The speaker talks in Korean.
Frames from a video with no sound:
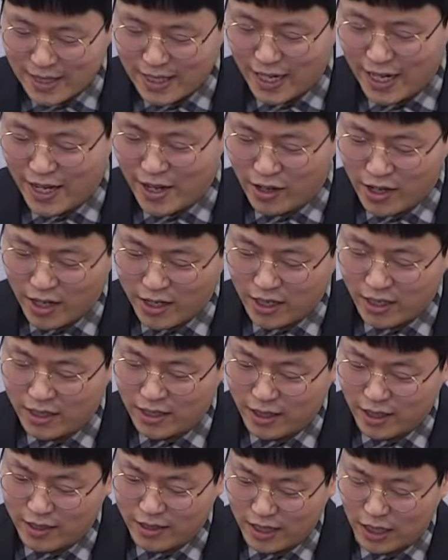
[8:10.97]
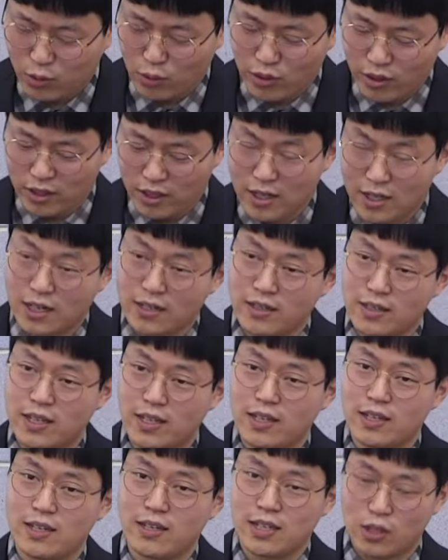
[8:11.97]
나 연약한데 나도
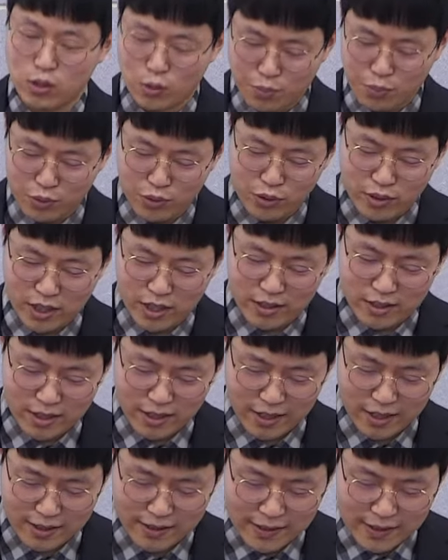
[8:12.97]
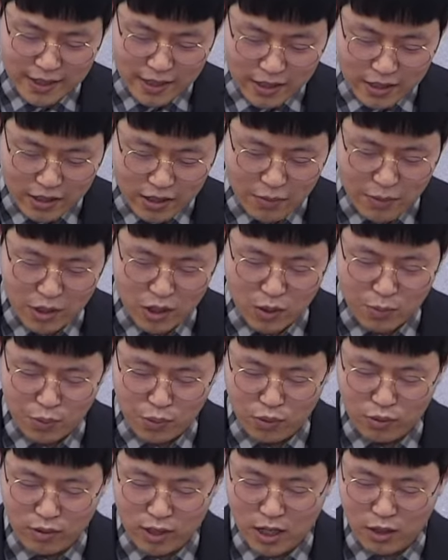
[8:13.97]
연약한데 나도 부족한데 그럼에도
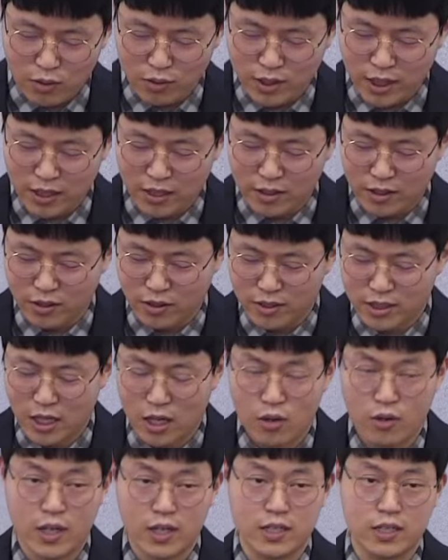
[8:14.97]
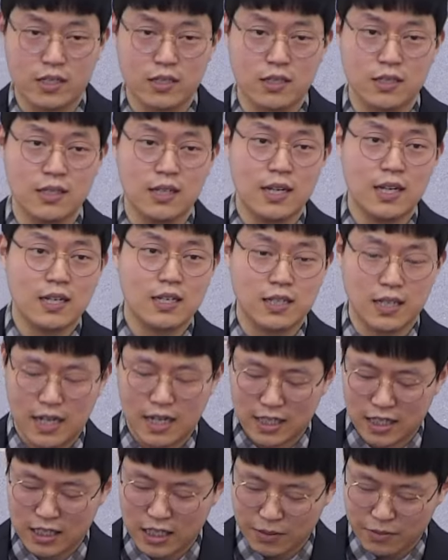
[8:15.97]
불구하고 나를 들어 사용하시는 그
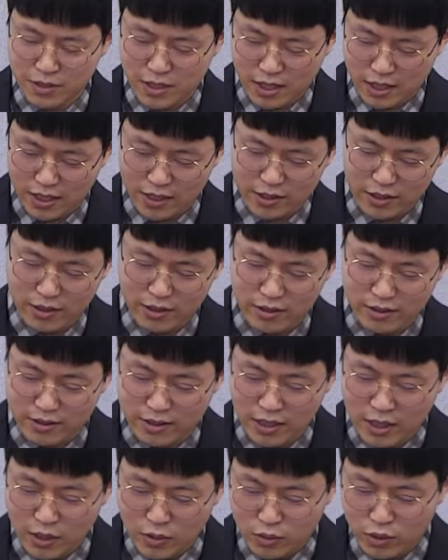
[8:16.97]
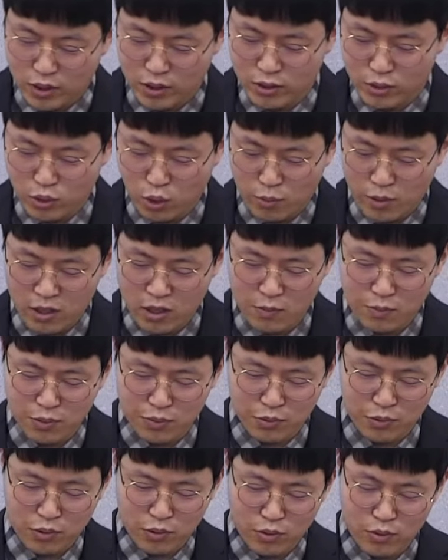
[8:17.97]
하나님을 향해서 우리는 소망을
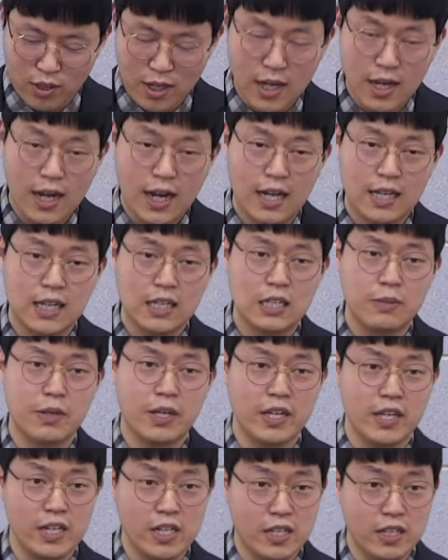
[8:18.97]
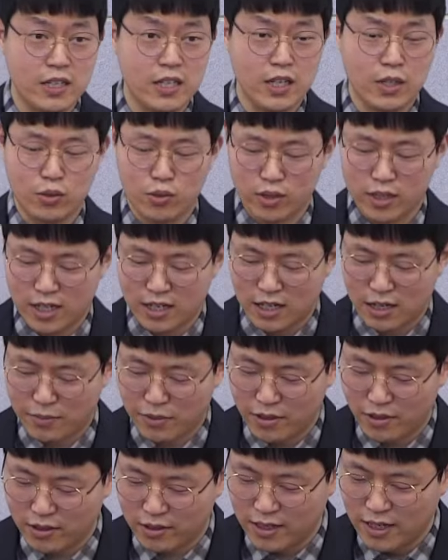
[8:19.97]
품고 하나님의 일들을 이루어
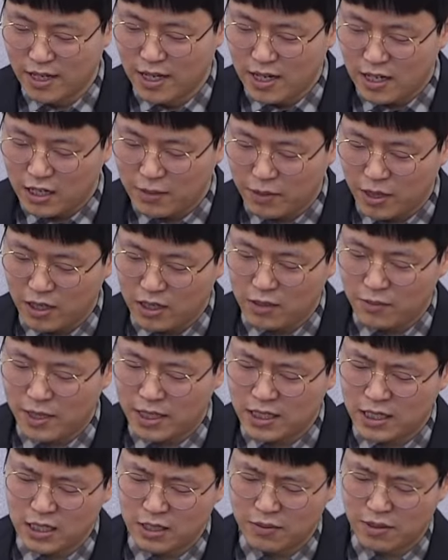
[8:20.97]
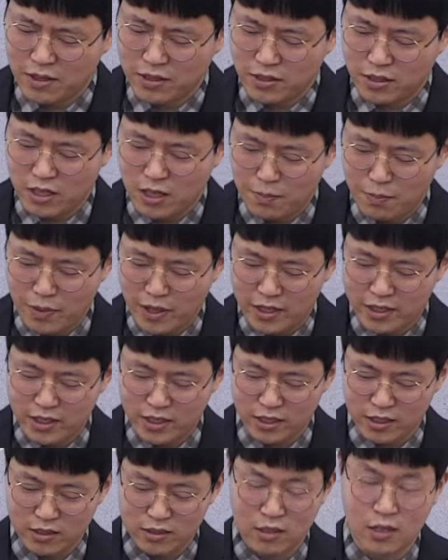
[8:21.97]
나가면 그만큼 하나님께서
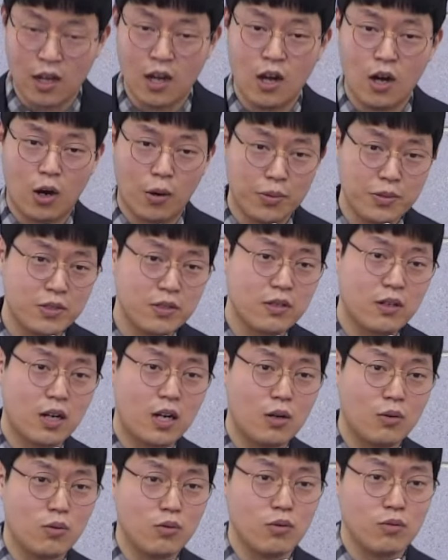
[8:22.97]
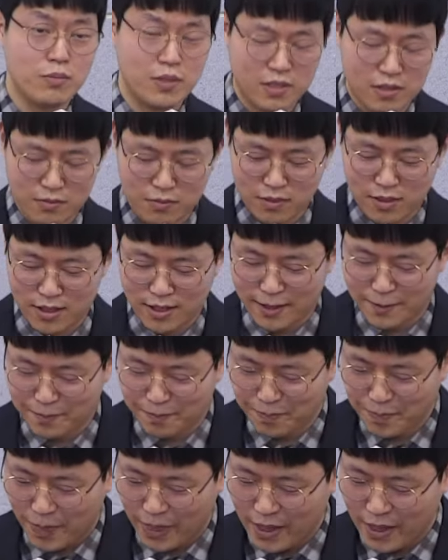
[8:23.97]
기뻐하실 일은 없을 거라고 믿습니다.